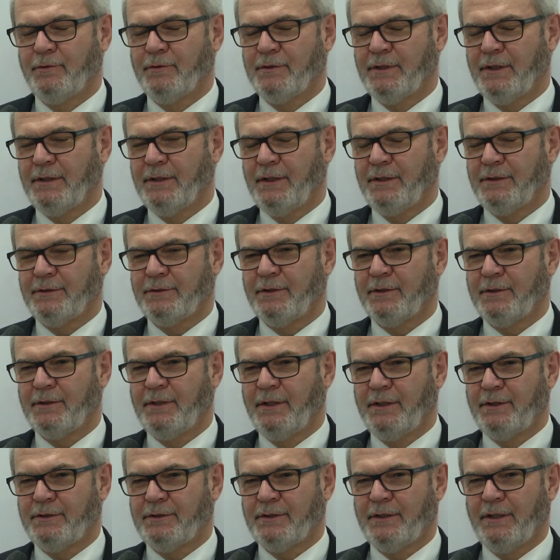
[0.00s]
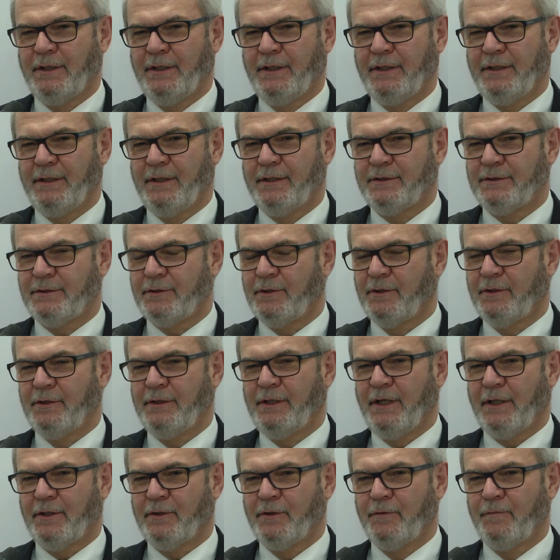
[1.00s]
Tutaj najistotniejsze jest to,
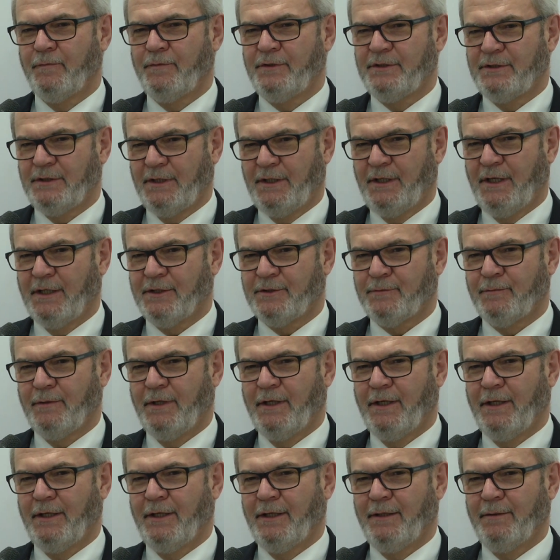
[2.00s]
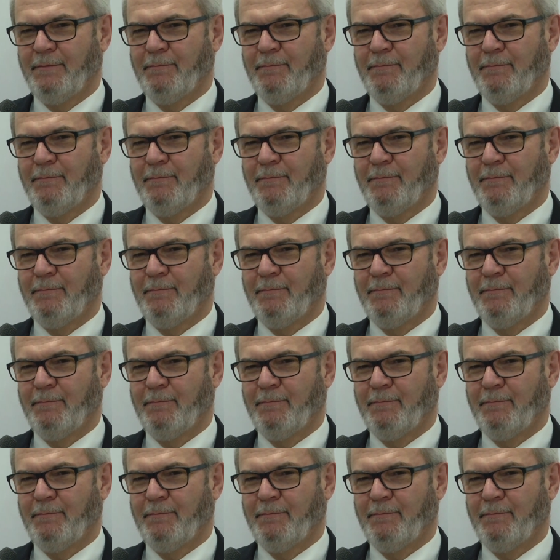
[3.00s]
jaką wizję Jasła